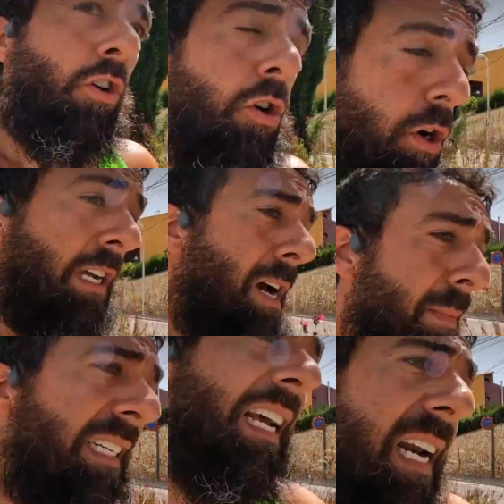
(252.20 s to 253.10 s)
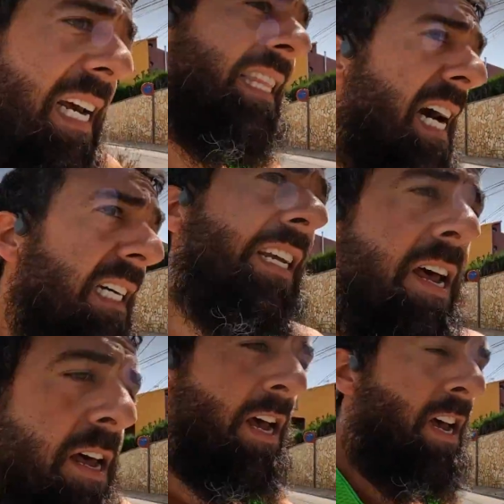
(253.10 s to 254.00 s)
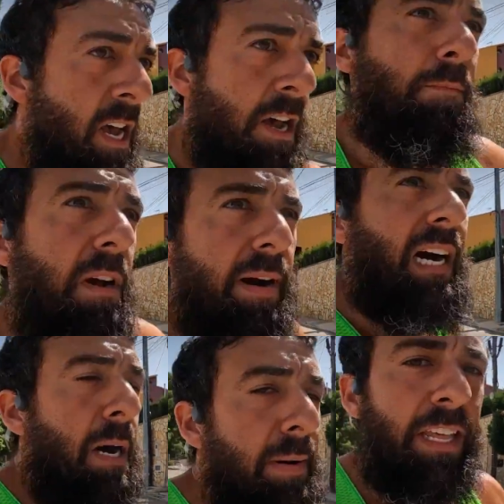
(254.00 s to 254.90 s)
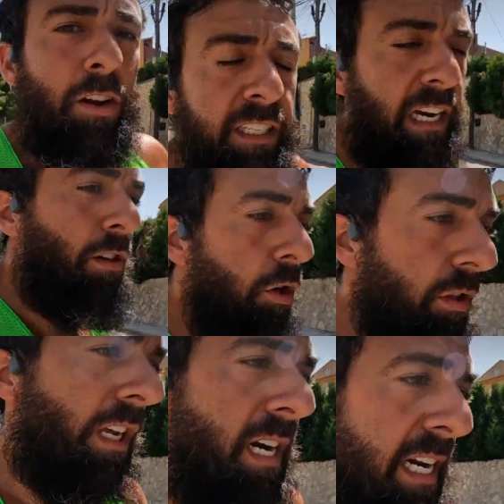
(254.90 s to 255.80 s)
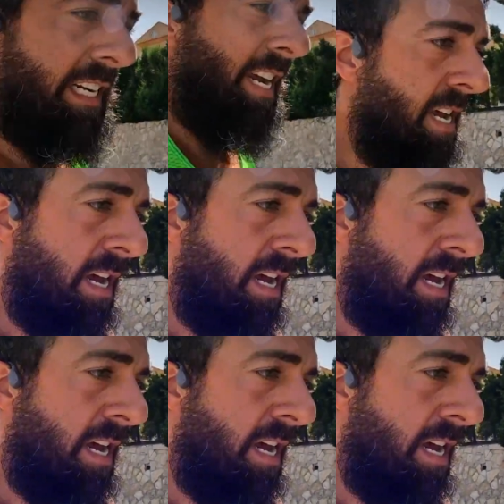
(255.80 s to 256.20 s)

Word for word: cogía más atletas, me bajaba de horas en el corte inglés.